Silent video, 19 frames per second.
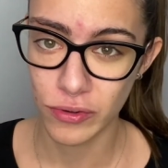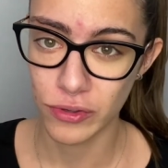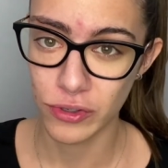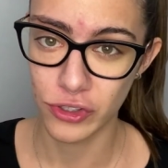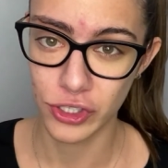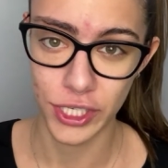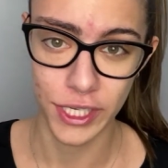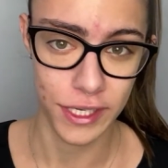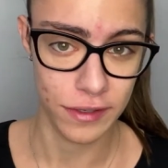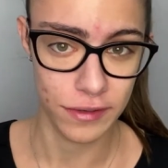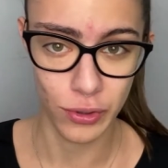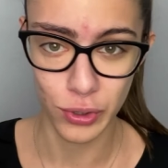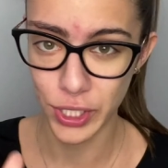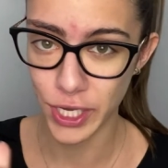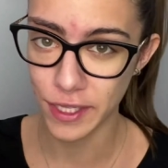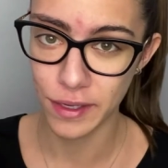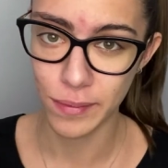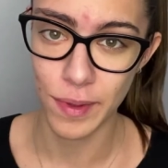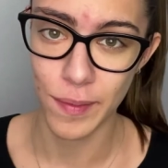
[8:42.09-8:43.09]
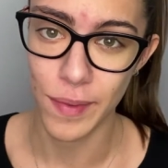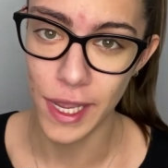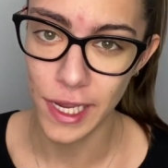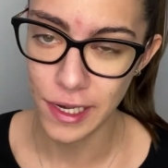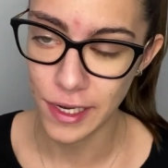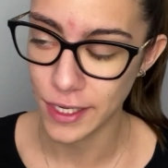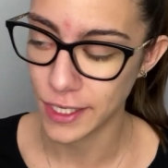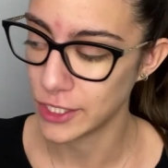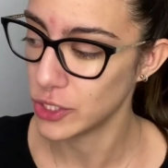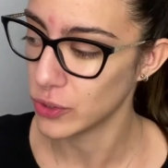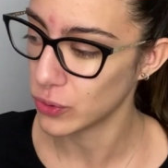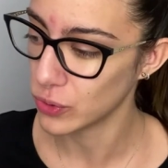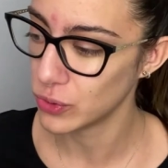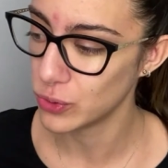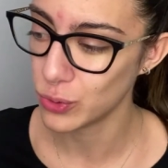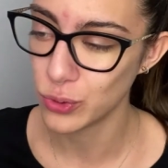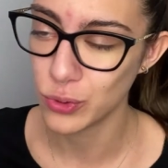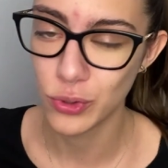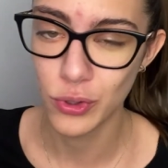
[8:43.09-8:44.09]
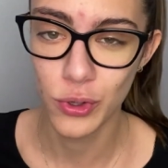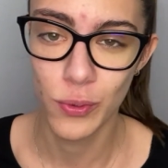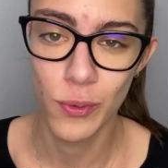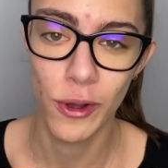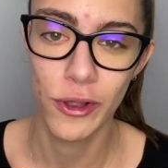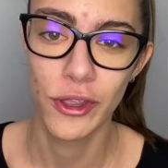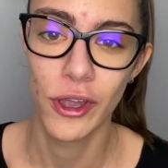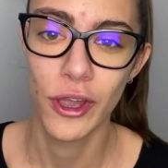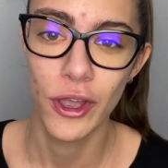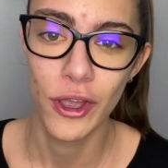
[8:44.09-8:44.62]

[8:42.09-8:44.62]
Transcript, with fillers: j'ai regardé mes mails et j'ai reçu une demande